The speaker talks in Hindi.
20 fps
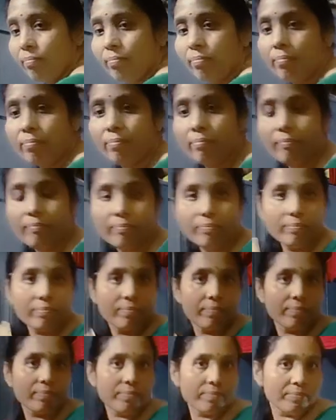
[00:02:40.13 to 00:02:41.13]
मैं लेने भी
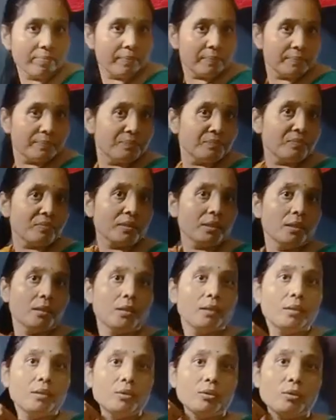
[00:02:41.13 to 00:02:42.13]
नहीं वाला
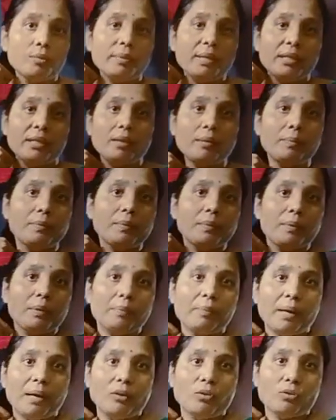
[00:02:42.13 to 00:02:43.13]
तो मैंने अपने
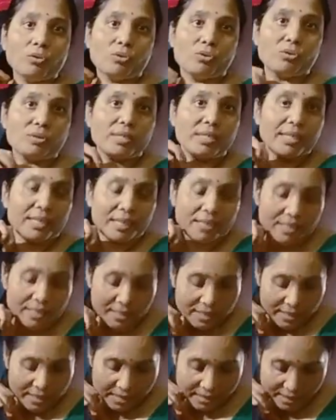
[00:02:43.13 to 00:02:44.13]
बालों को सुलझा
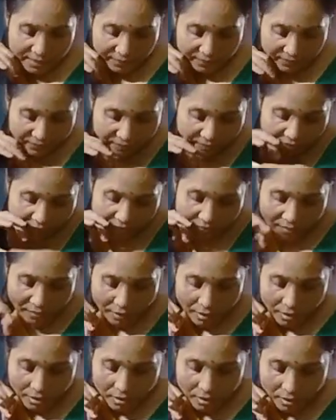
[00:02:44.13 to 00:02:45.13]
लिया है
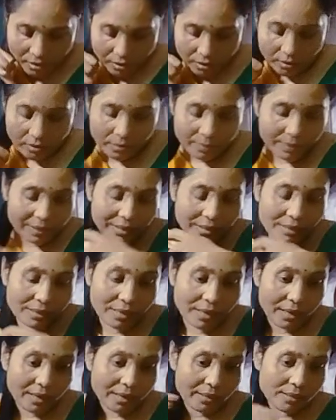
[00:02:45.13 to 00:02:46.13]
और बताए
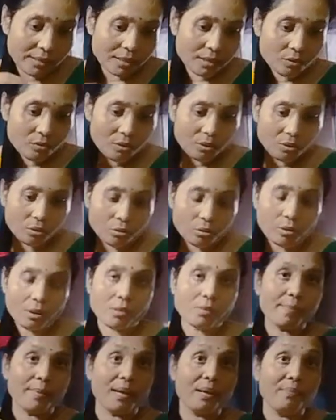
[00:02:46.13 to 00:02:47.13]
नहाने जाओ ना तो थोड़ा
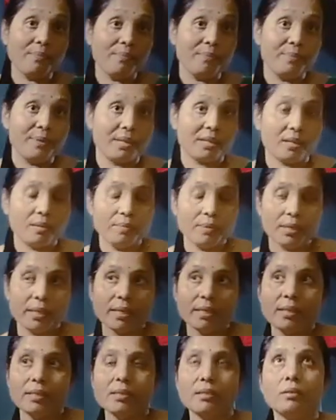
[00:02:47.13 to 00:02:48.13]
सा बाल बिखरा बिखरा
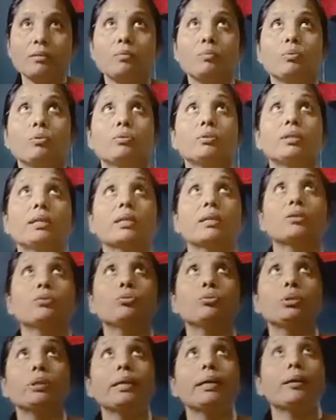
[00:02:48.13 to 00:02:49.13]
रहता तो बहुत दिक्कत
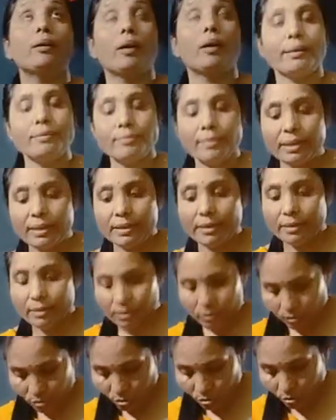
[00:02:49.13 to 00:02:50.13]
होती है आज मैं लेट
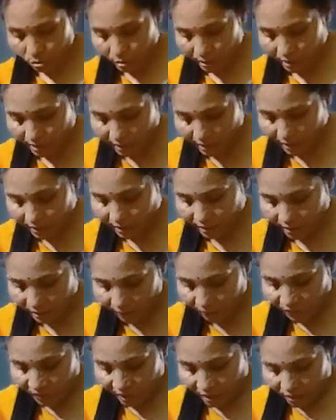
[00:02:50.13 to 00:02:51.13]
सो के जगी थी ना
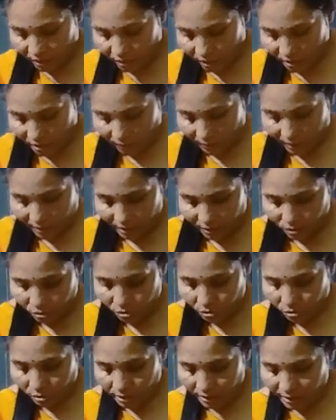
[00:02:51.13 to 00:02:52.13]
तो जब लेट
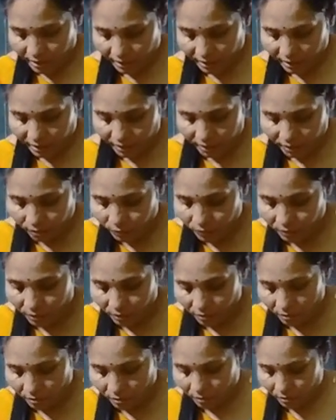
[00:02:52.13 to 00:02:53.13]
सो के जगी थी तो फिर
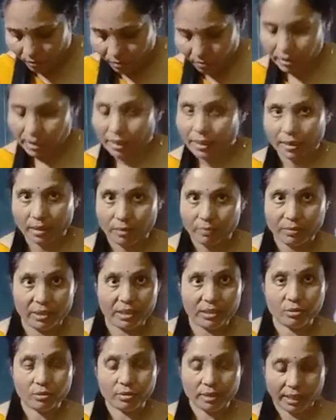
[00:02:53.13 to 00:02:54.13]
सारे काम
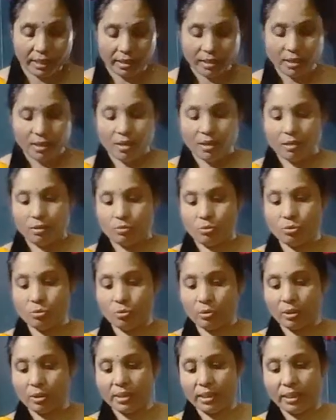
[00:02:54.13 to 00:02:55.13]
लेट हो गए सो
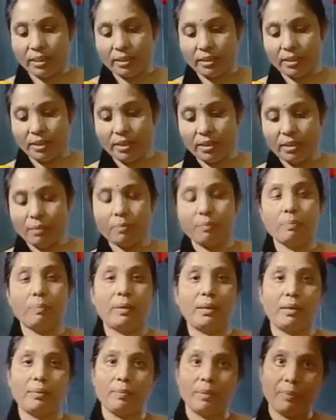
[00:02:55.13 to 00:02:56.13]
के जगते ही
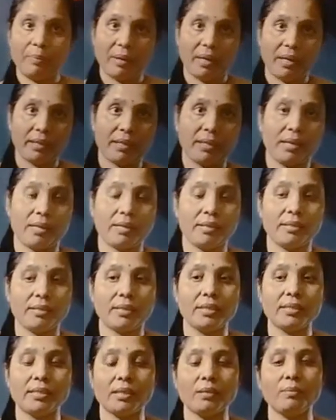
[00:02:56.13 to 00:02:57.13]
पहले मैं भाग के
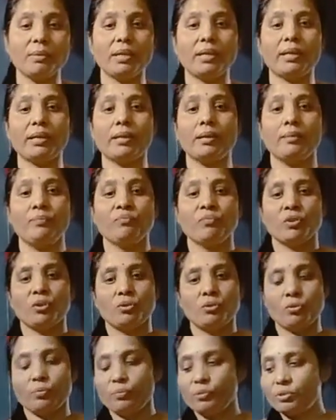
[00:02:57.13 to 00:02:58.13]
किचन में गई
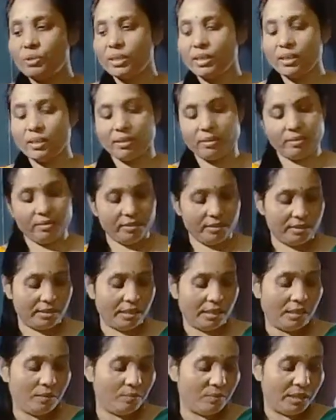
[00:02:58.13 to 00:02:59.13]
तो मुझे
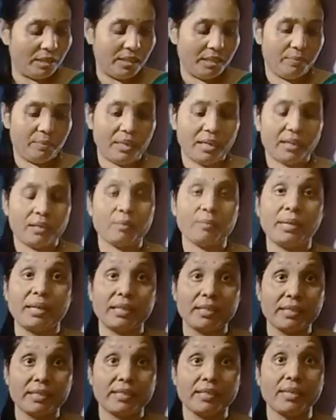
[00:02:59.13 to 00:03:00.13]
टाइम नहीं मिला कि मैं
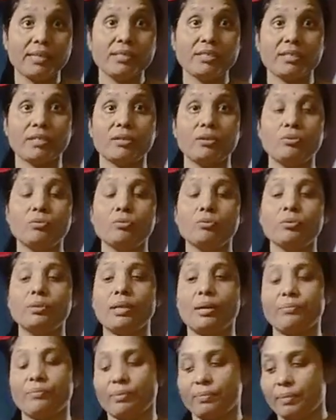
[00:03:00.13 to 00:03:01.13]
एक्सरसाइज कर लूँ
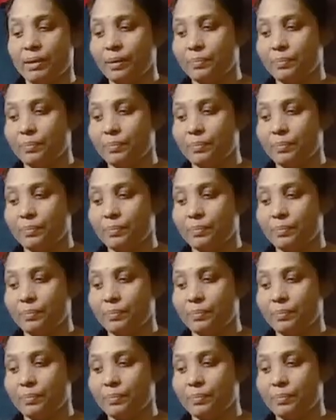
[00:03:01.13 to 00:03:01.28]
या फिर मैं